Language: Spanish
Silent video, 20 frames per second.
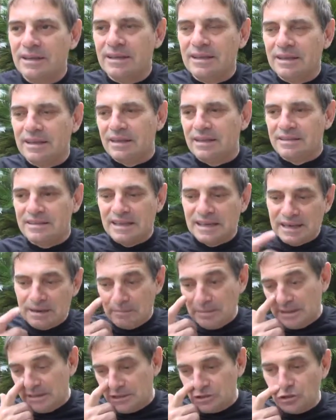eh,
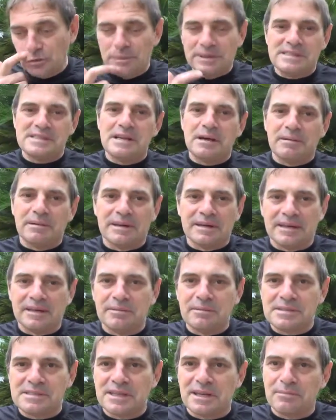internamente yo pensaba que
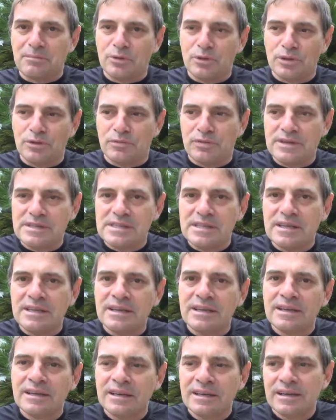iba a ser muy
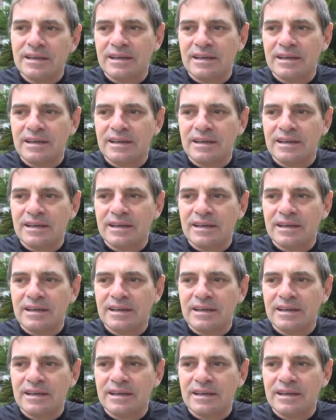difícil.